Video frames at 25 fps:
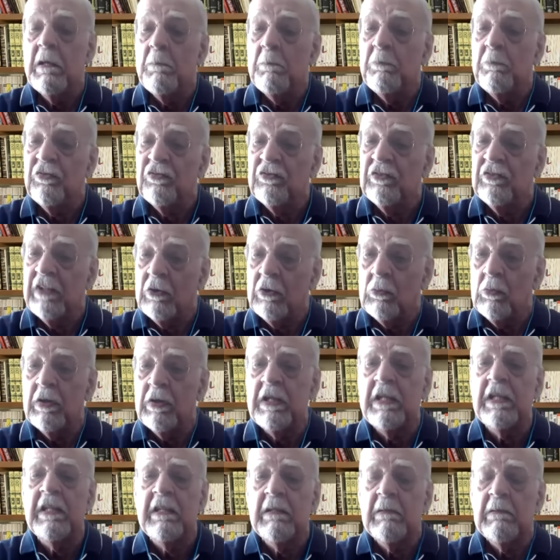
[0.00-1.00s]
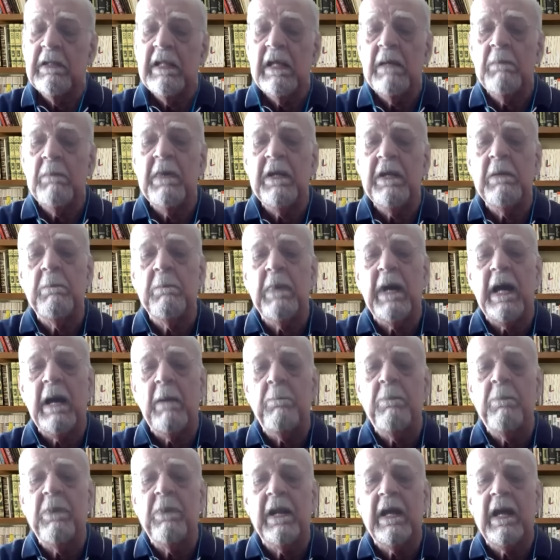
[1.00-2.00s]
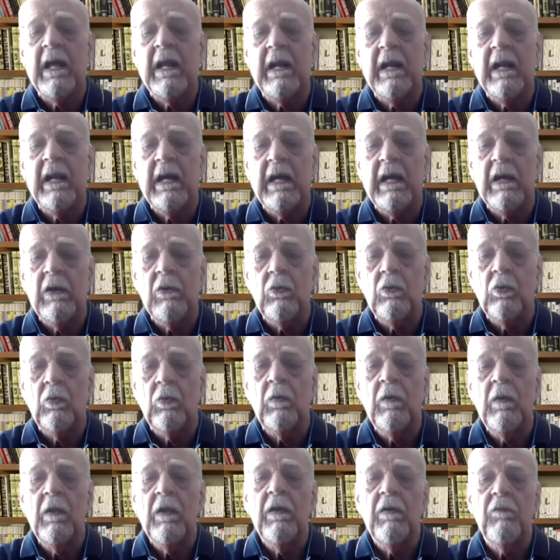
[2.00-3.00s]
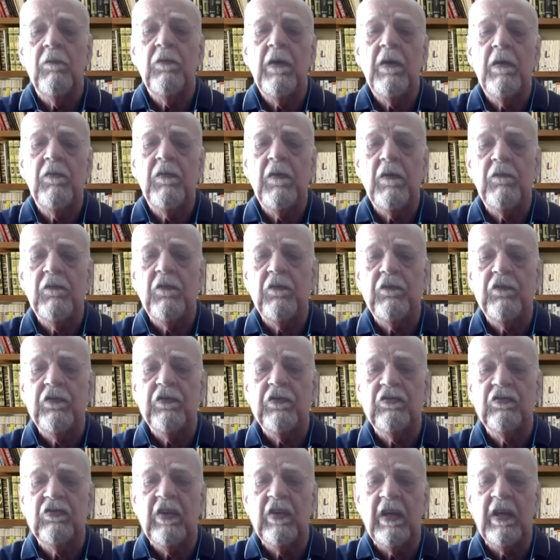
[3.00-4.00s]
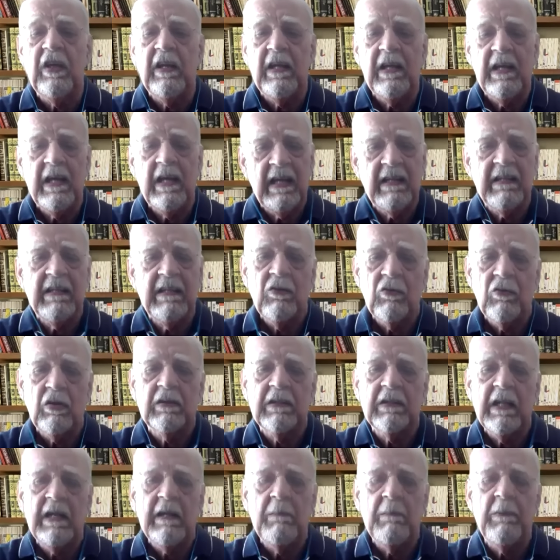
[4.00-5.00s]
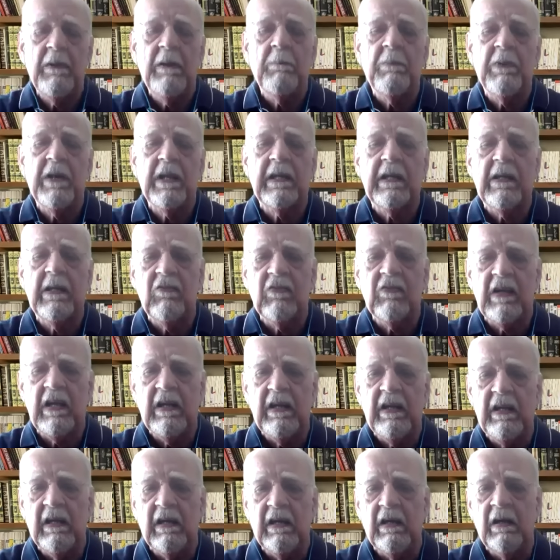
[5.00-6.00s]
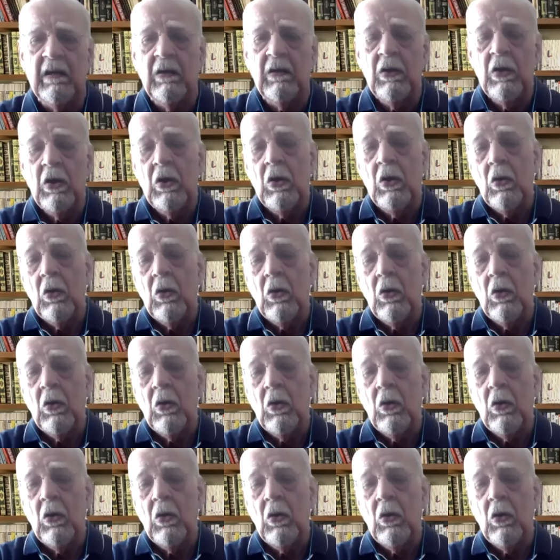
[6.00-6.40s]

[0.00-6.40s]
مش ضروري دائما يعبر عن حاله في في في الشارع هيدي النقطه اللي بحب ركز عليها